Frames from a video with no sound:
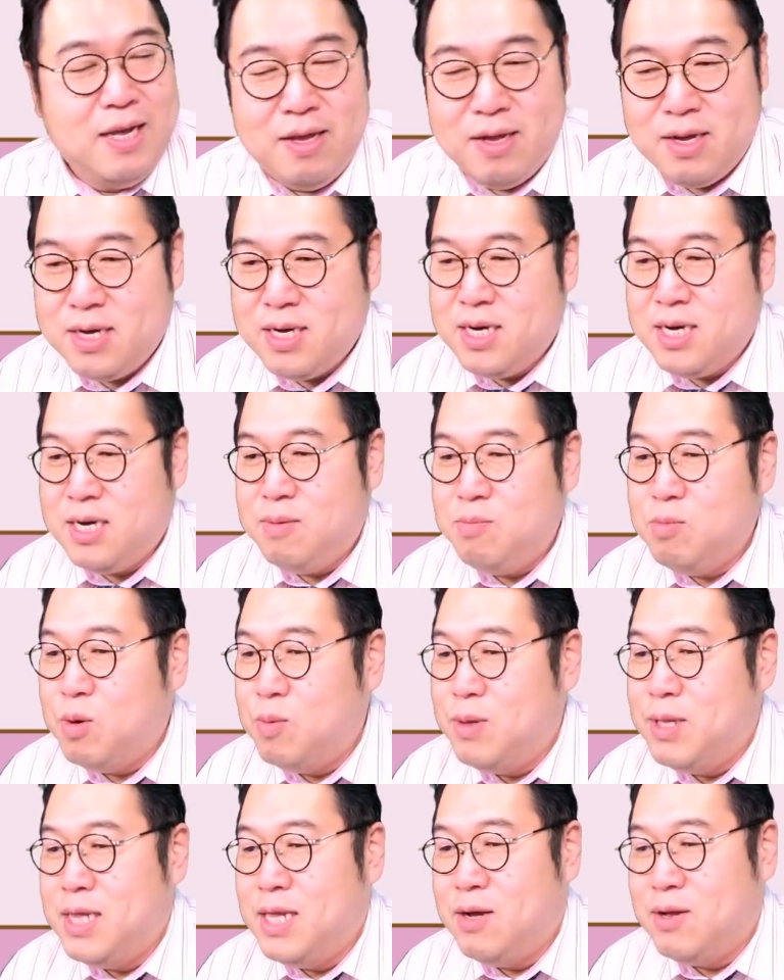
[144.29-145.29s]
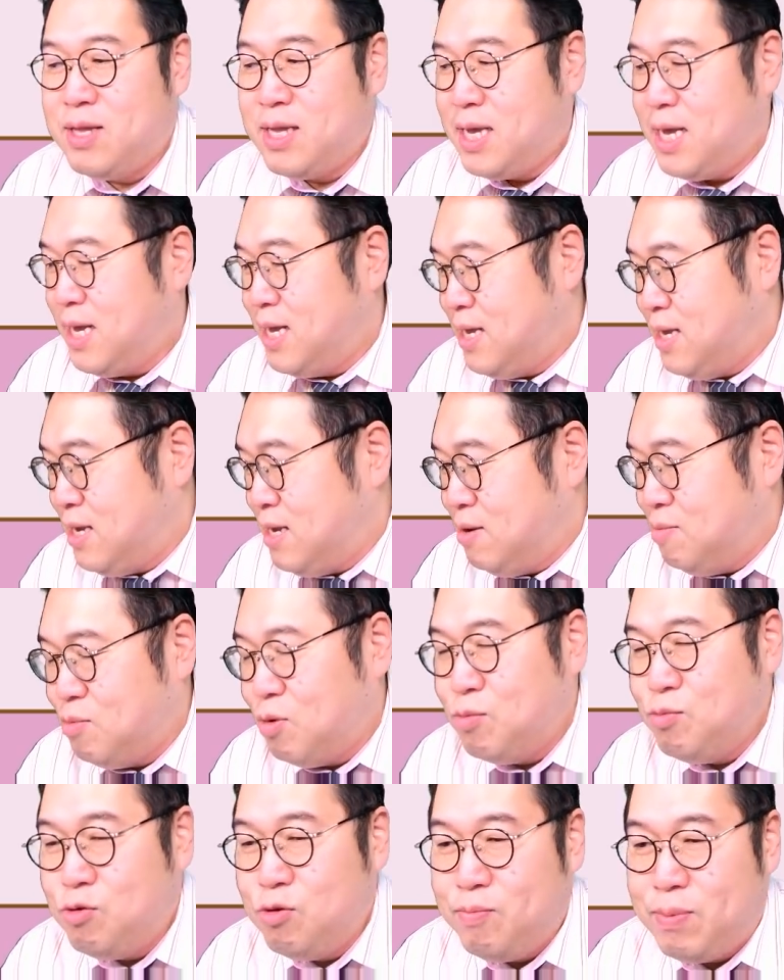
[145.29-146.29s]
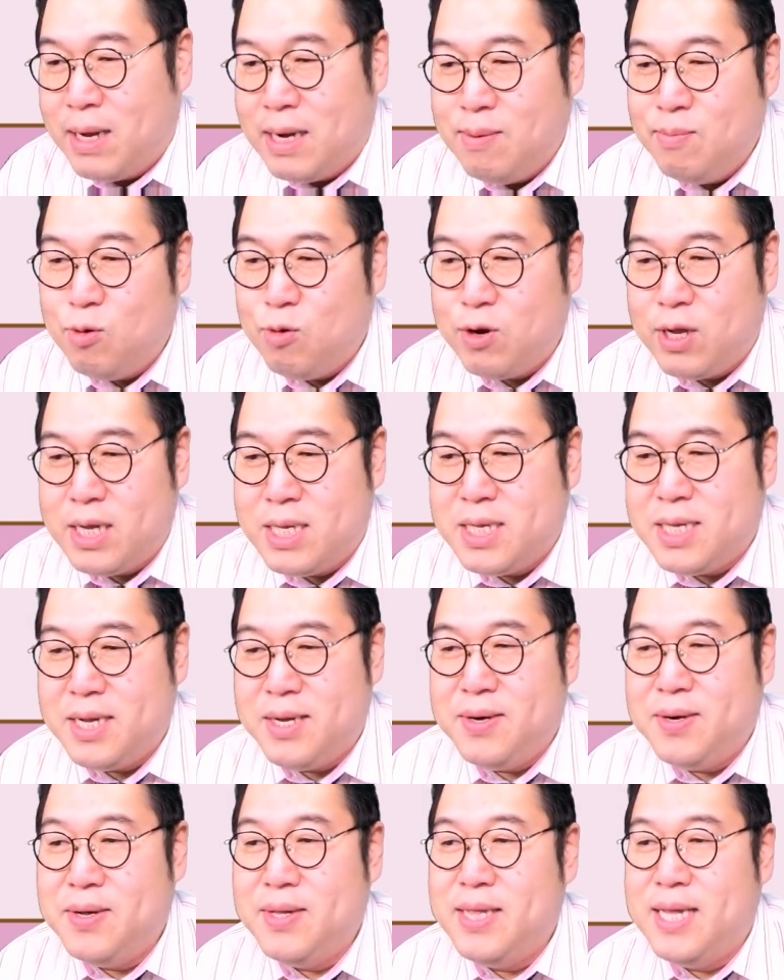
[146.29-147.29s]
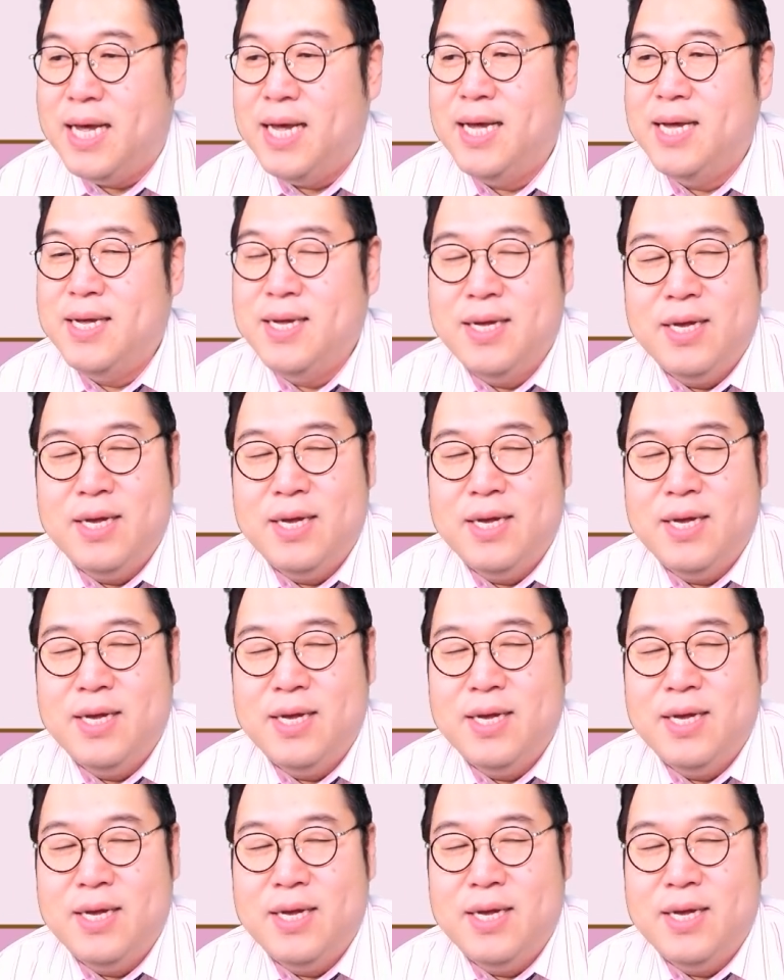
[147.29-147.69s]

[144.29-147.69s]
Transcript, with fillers: 이 큰 몸인데 어떻게 몸둘 바를 모르겠어요. 네.